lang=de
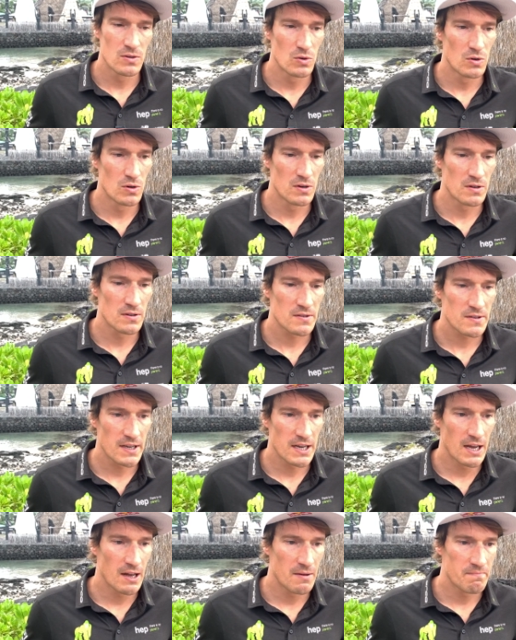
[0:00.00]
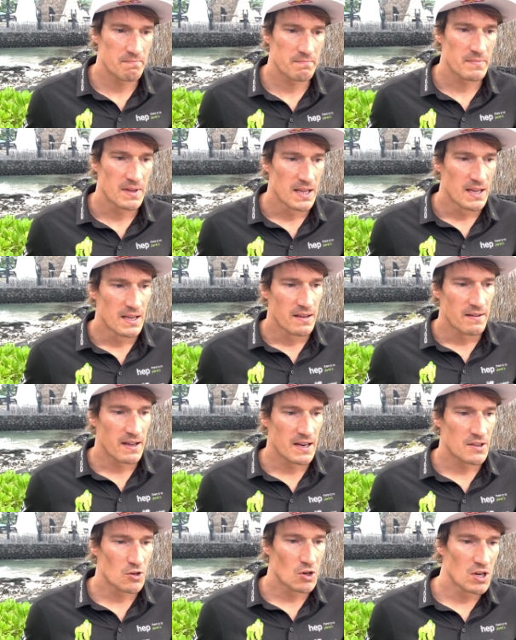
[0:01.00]
Und ähm,
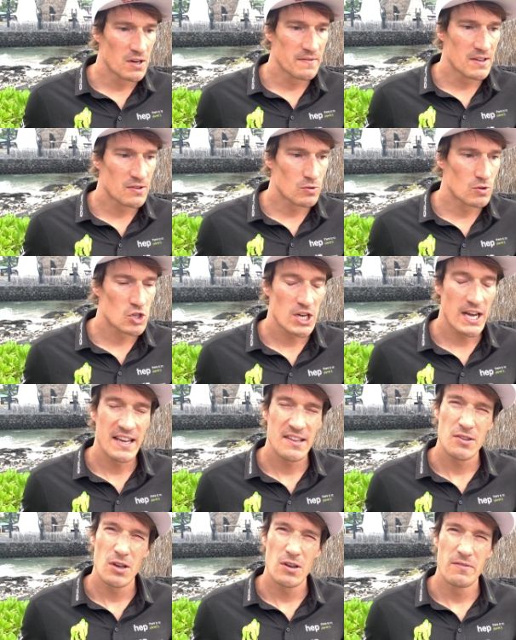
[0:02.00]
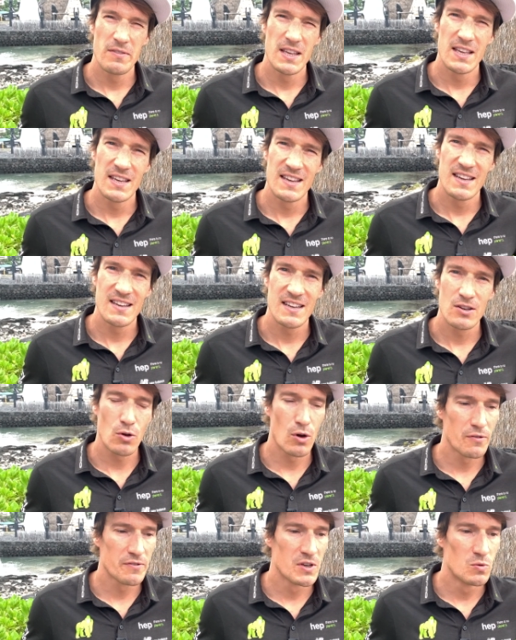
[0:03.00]
wenn ich irgendwie so einen Scheiß höre wie
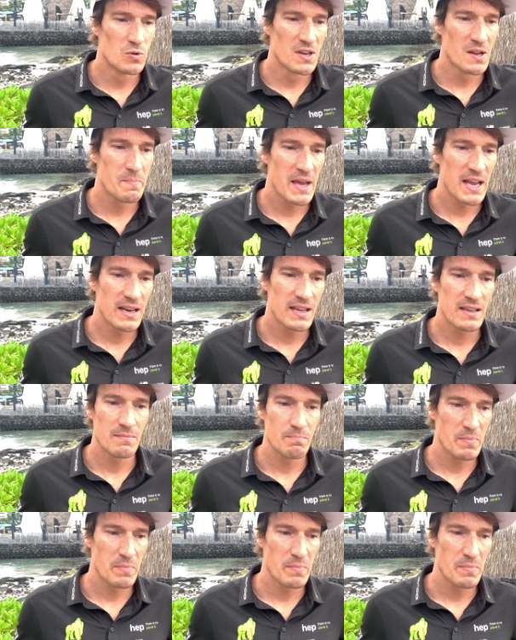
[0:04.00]
getroffene Hunde bellen,